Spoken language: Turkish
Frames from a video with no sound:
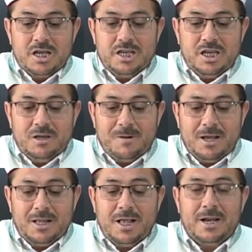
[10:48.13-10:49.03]

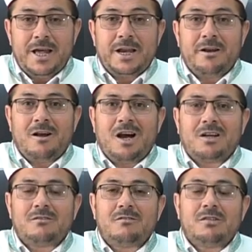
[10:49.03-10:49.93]
İman edenlerin
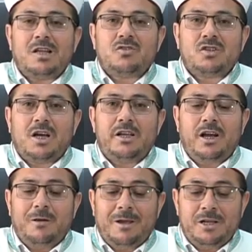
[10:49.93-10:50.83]
ardından salih
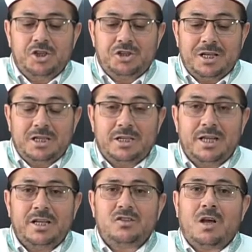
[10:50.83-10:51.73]
amel
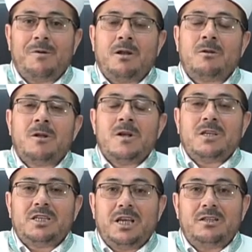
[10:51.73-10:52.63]
işledikleri zaman
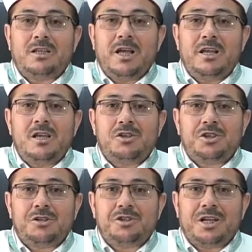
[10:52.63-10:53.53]
kendileri
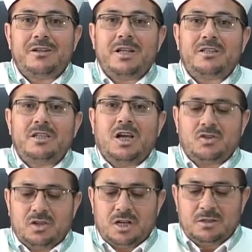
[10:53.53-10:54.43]
için cennetin
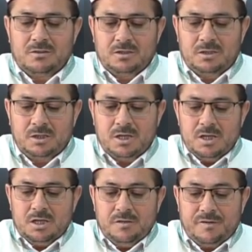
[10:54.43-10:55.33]
hazırlandığını
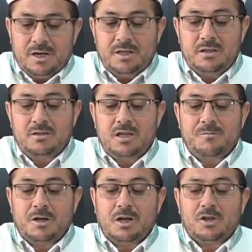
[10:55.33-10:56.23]
ifade ettiği
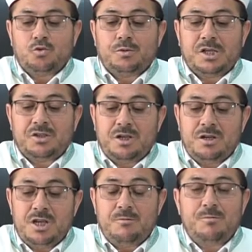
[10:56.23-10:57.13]
Bakara suresinin
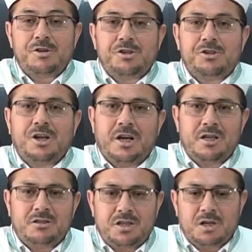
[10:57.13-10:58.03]
25.
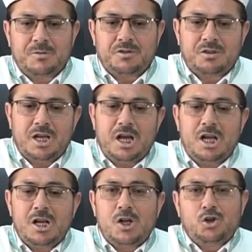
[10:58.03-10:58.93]
ayeti kerimesinde
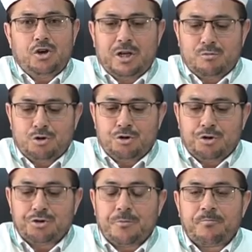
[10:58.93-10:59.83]
şöyle
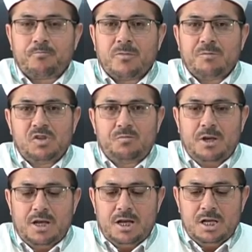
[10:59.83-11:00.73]
buyuruyor.
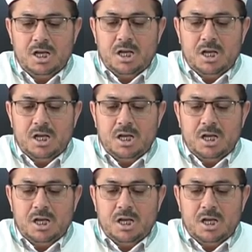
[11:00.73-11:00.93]
Bismillah.